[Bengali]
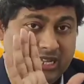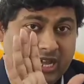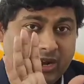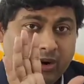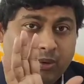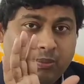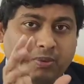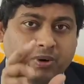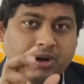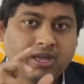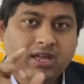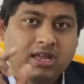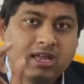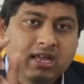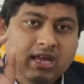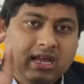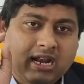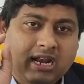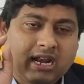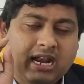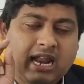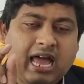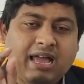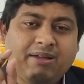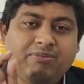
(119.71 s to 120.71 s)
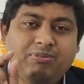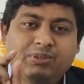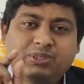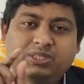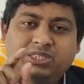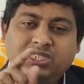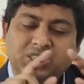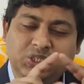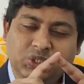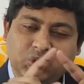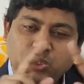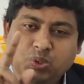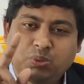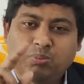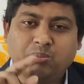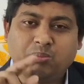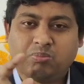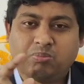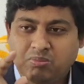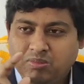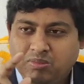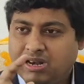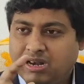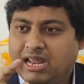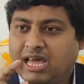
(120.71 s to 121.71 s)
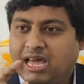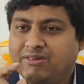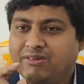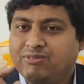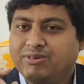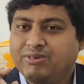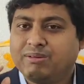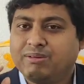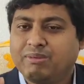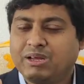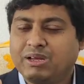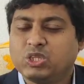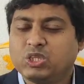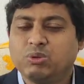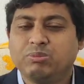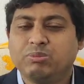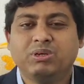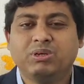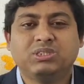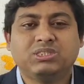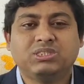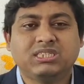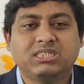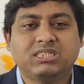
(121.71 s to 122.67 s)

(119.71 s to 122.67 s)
ইয়ার উপরে লাইভ হচ্ছে জুম লাইভের মাধ্যমে